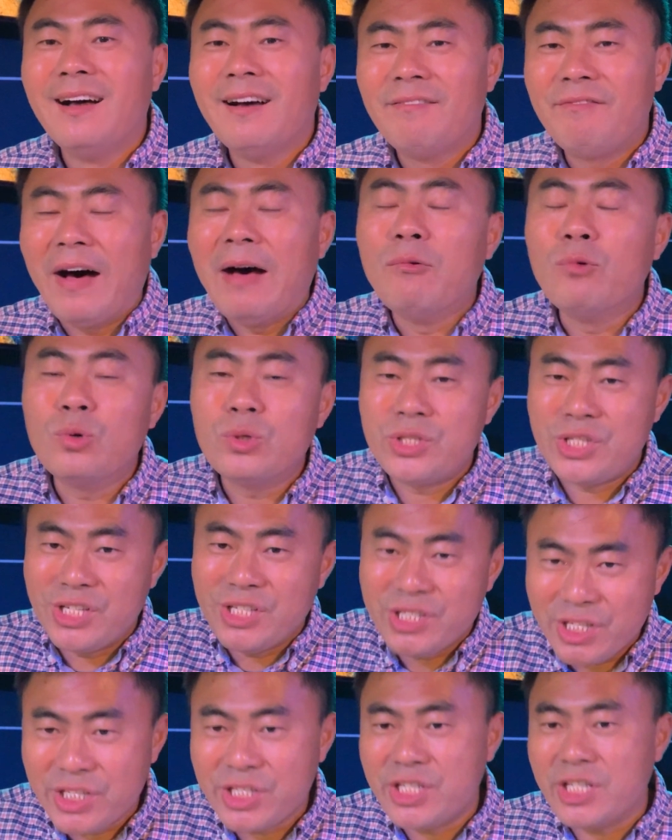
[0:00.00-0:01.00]
凡物
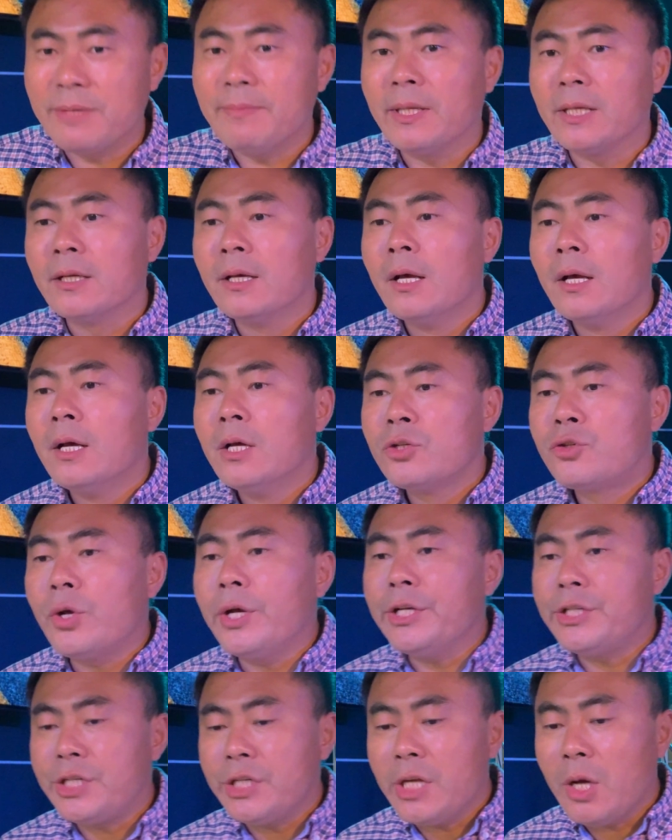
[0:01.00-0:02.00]
轻轻性命，所
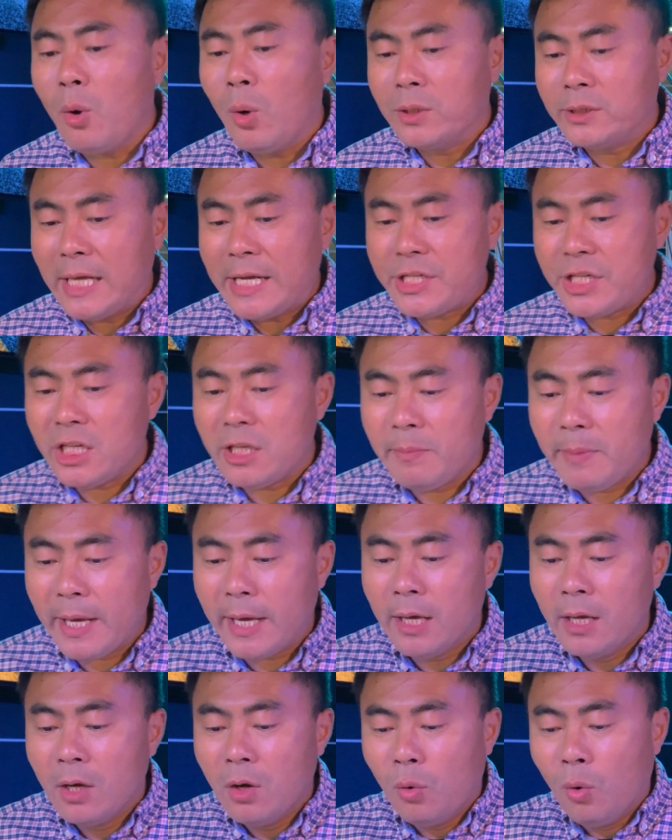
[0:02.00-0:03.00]
以今天我在这里
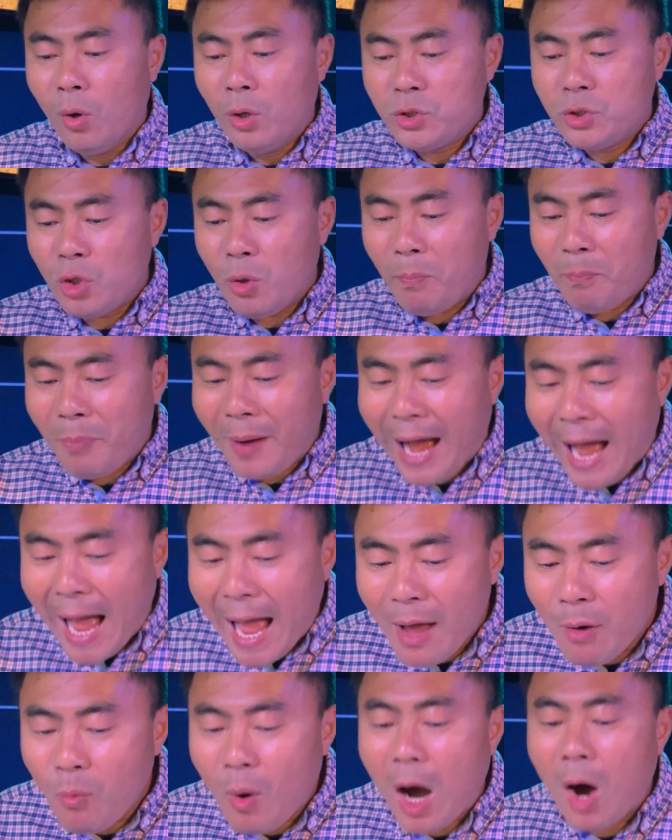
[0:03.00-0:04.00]
面，我就
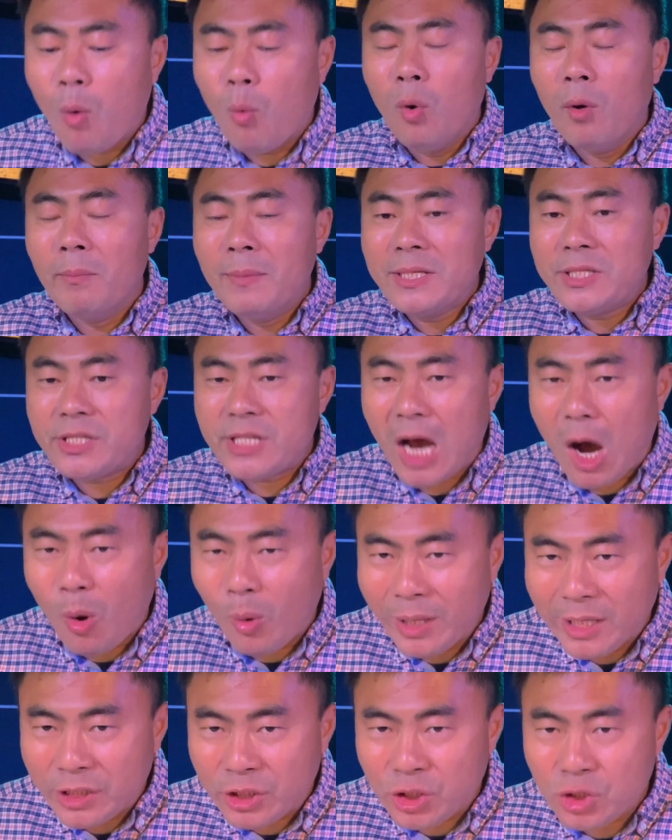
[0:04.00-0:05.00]
盼望我们教
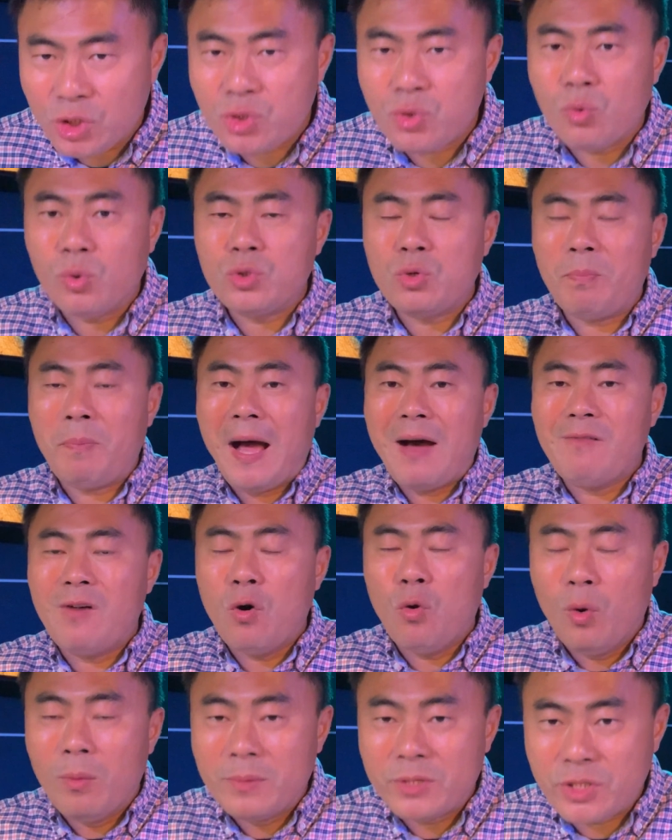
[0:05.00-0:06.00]
会的弟兄，我就盼望
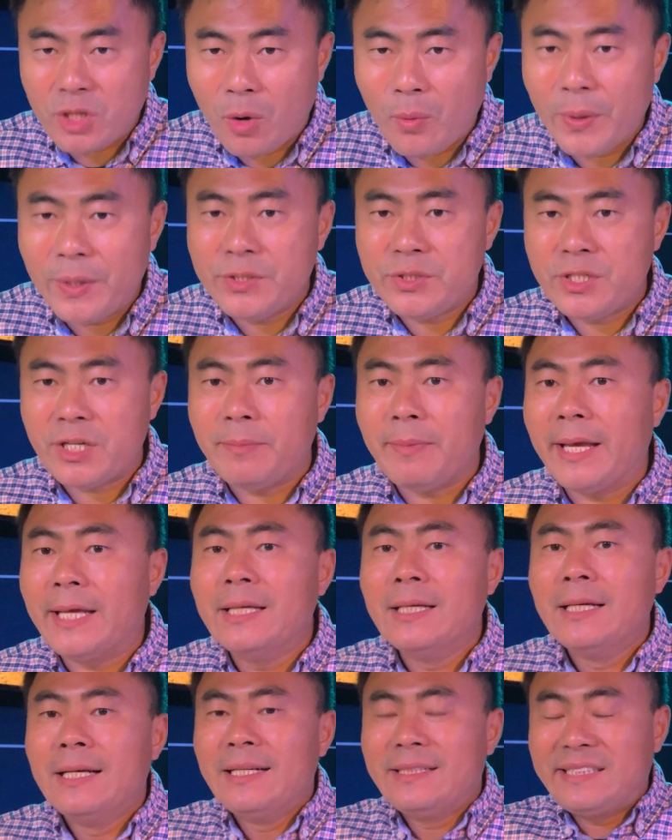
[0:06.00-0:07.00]
我们教会的姐
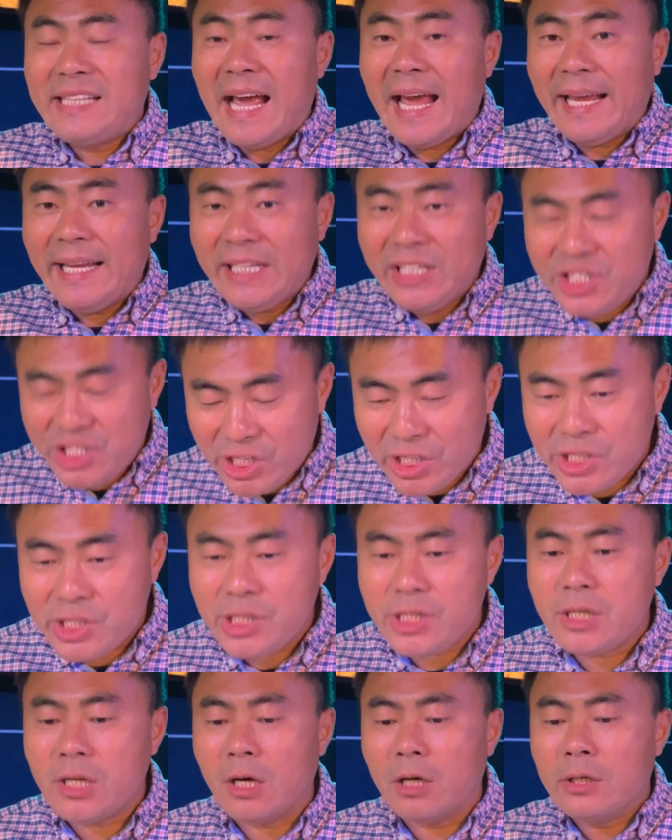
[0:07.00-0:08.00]
妹，在一切的
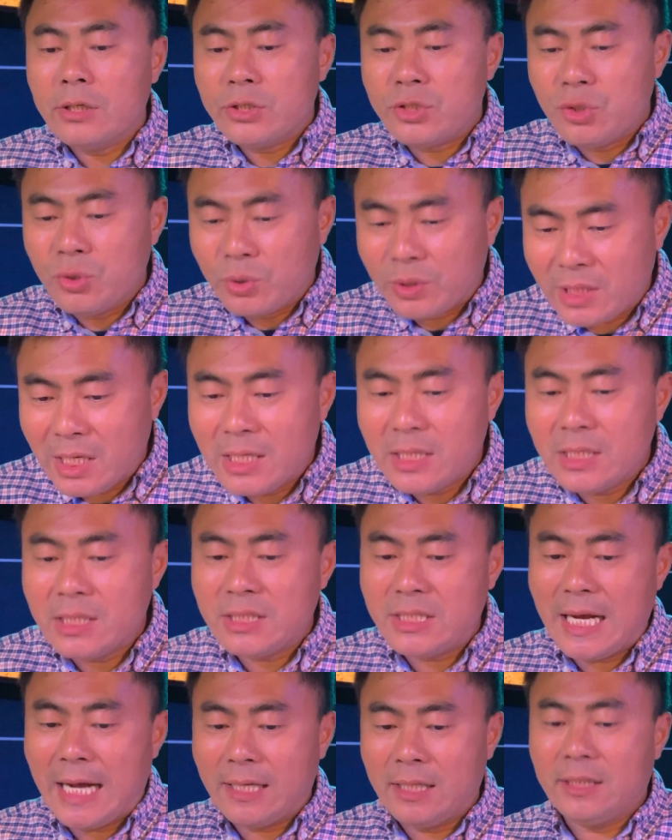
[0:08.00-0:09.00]
现上就更
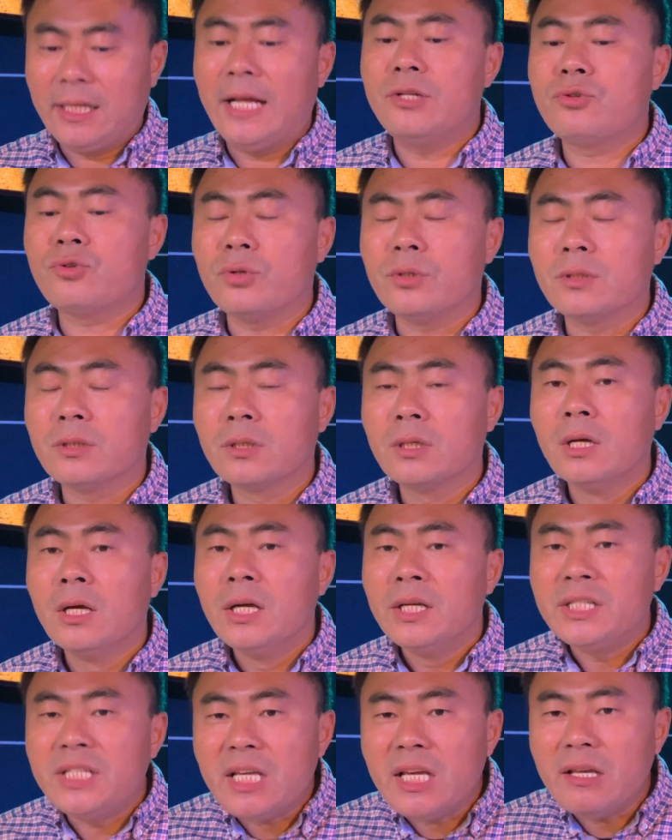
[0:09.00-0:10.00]
加的单纯，
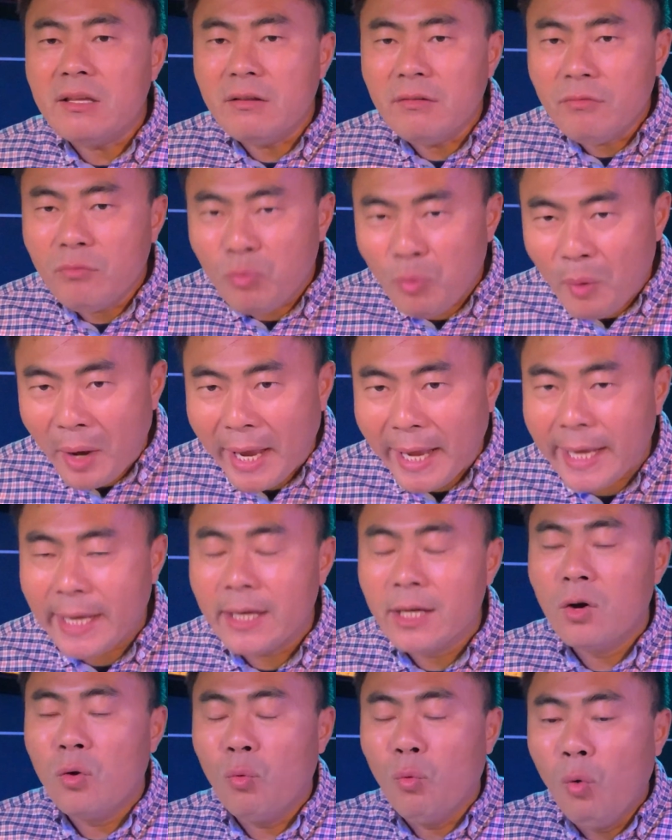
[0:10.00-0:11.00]
因
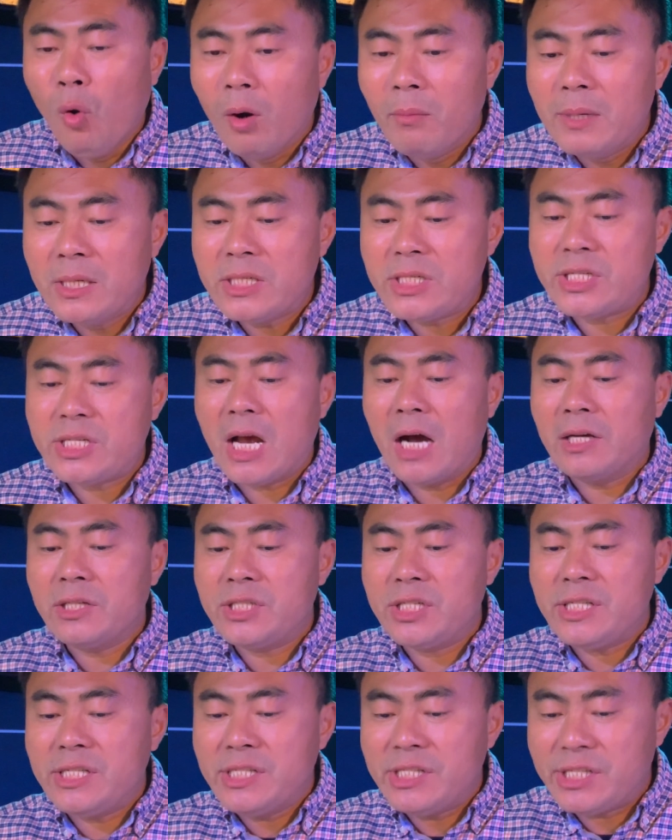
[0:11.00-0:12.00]
为我们相
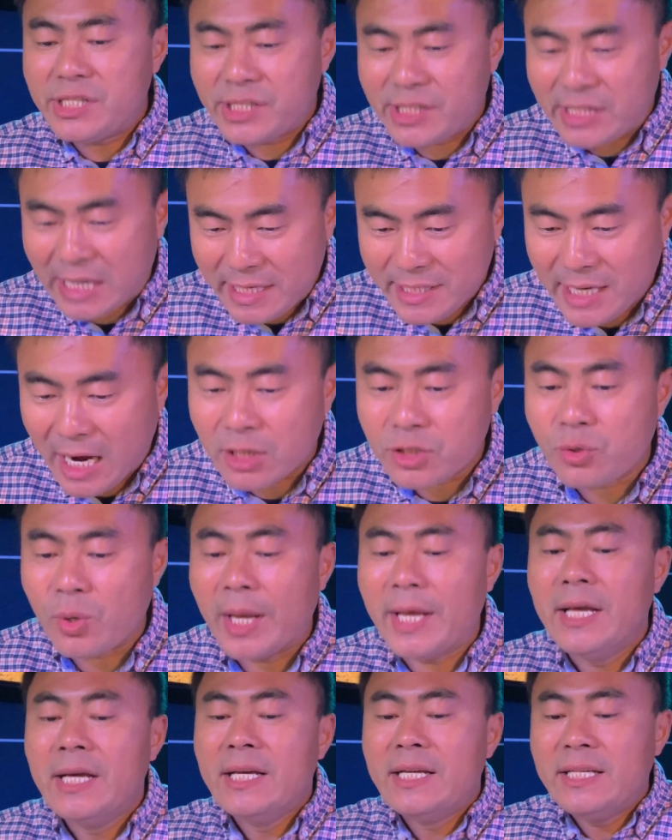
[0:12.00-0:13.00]
信神掌
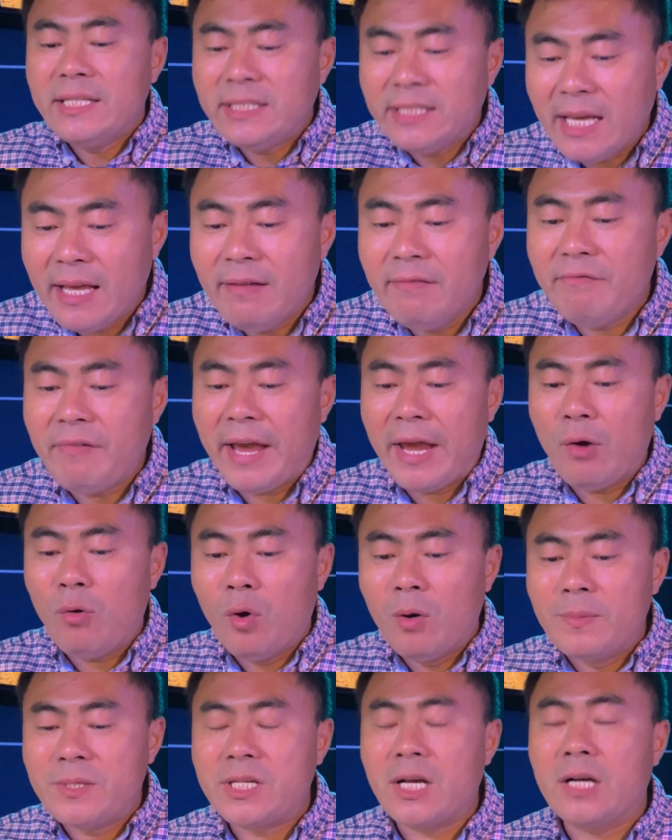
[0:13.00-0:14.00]
权，因为
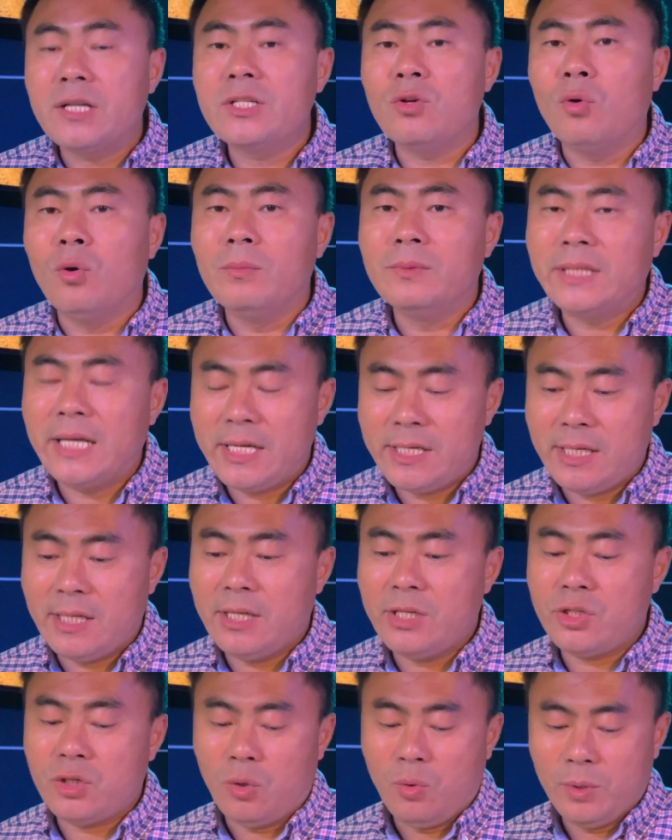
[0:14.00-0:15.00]
我们相信我们在神
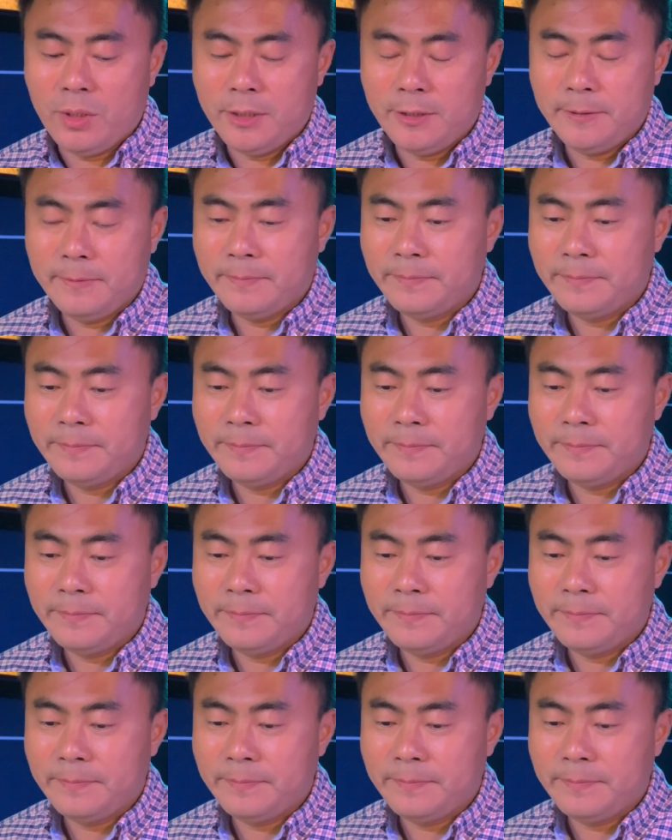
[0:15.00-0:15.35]
的手里。